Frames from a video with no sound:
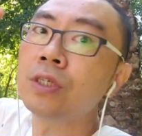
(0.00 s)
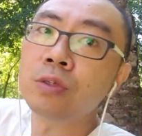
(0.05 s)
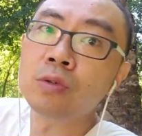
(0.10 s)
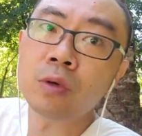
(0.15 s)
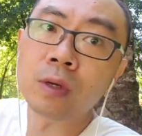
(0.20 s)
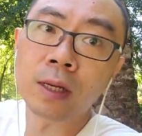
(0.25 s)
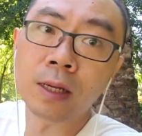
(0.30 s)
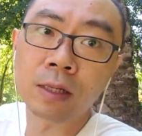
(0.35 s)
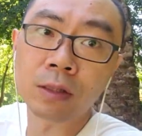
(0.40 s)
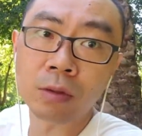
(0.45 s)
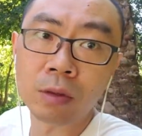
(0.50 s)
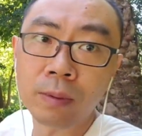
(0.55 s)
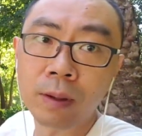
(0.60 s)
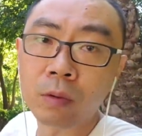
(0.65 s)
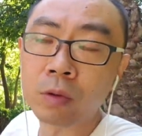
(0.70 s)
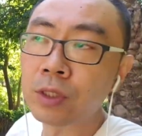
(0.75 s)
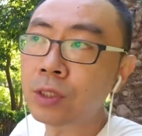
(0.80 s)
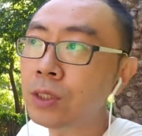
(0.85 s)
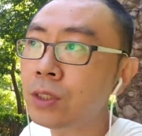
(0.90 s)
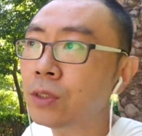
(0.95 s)
岁了，对吧？
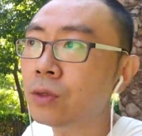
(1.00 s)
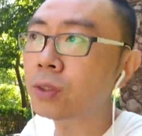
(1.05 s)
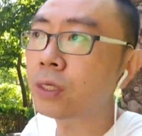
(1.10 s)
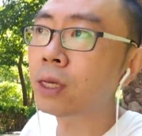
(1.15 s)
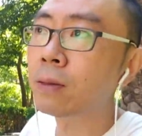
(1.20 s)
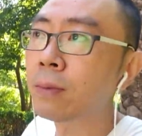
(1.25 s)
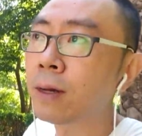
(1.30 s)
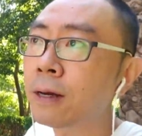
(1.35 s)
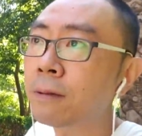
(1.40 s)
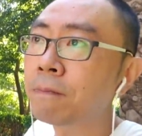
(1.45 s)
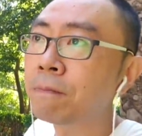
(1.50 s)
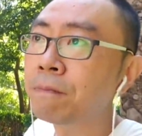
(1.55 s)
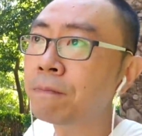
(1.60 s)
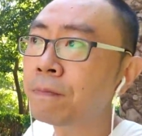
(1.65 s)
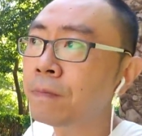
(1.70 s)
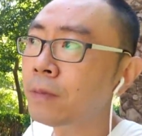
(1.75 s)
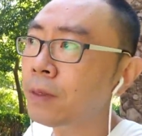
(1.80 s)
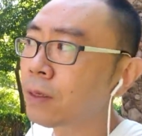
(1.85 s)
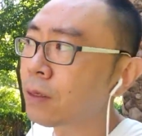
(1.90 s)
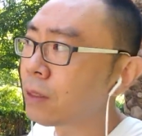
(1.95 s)
我七九年嘛。
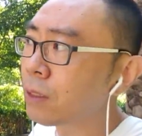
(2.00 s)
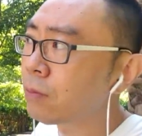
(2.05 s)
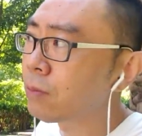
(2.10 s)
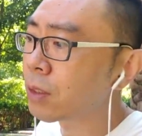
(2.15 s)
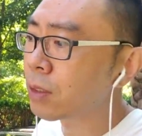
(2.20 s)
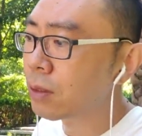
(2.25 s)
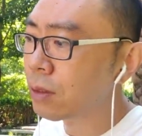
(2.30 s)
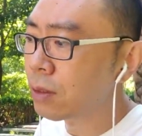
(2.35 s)
那么